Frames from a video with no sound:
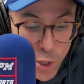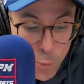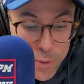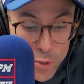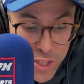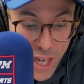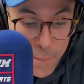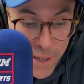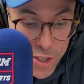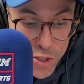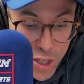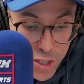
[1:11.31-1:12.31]
Puis tu te rappelles,
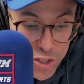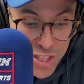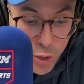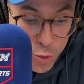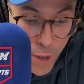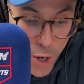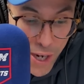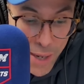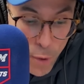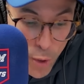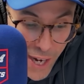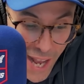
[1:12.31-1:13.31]
Georges, des rumeurs à
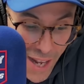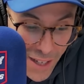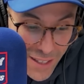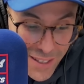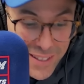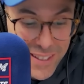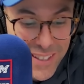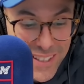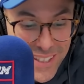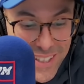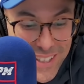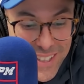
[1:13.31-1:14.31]
Montréal?
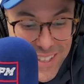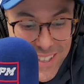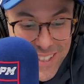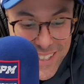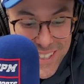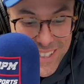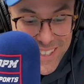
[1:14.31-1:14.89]
Oui.